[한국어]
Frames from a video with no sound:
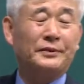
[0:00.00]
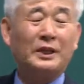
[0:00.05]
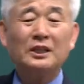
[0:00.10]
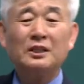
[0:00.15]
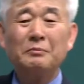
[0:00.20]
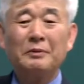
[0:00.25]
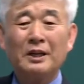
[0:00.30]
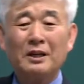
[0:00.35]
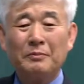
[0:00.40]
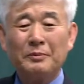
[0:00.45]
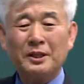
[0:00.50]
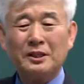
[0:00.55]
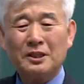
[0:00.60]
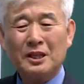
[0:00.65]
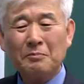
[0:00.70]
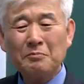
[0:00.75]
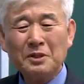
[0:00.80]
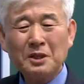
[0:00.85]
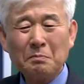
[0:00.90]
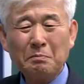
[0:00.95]
다시 말하면
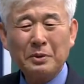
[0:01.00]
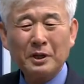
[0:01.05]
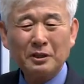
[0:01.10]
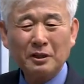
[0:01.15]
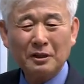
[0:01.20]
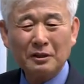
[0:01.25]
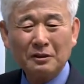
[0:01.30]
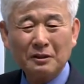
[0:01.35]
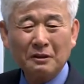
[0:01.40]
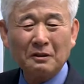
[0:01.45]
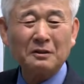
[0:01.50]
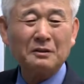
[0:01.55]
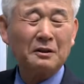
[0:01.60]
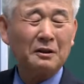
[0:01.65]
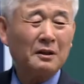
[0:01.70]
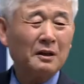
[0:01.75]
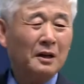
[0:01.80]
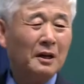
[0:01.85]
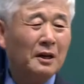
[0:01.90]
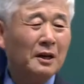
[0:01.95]
30%는
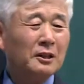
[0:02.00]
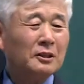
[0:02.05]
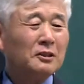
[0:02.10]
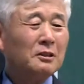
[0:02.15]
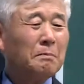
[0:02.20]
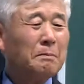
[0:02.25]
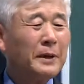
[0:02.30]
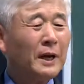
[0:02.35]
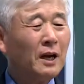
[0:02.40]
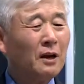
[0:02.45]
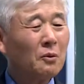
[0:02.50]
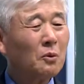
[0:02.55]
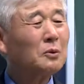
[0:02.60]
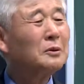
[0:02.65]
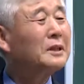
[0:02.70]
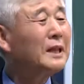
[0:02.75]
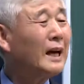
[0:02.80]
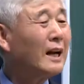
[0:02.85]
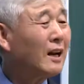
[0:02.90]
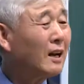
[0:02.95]
스페어로
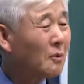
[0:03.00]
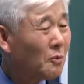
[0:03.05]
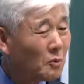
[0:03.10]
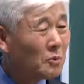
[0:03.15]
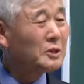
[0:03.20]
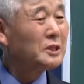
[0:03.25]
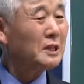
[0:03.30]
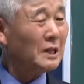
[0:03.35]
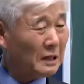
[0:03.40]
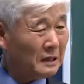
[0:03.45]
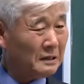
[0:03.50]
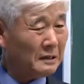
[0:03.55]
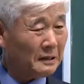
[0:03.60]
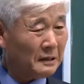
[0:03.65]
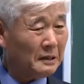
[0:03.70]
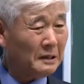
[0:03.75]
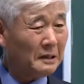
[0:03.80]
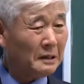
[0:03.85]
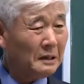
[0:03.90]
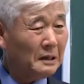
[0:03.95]
달아놓은 것이야. 그게.
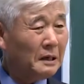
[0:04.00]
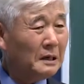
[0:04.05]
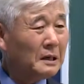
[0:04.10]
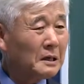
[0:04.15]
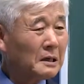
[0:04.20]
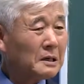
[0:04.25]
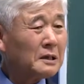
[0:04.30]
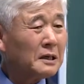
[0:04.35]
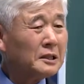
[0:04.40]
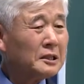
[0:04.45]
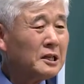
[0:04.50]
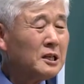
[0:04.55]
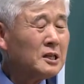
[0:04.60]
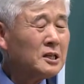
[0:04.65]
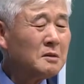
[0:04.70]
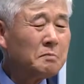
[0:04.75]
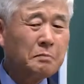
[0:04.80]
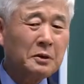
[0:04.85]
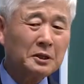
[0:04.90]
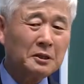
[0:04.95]
그러니까
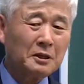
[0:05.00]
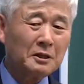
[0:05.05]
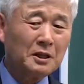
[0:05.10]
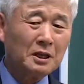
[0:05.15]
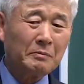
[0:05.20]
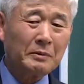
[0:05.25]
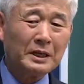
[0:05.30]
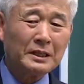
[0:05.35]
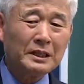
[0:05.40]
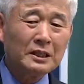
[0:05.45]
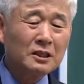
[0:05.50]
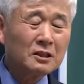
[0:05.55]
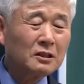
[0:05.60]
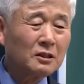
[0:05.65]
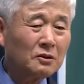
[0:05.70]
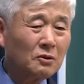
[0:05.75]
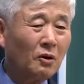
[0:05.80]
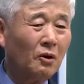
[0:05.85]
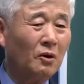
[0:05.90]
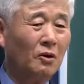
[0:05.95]
70%만
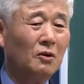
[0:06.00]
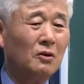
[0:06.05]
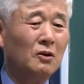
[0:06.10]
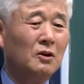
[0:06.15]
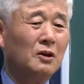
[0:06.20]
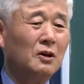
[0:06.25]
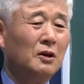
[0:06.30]
있어도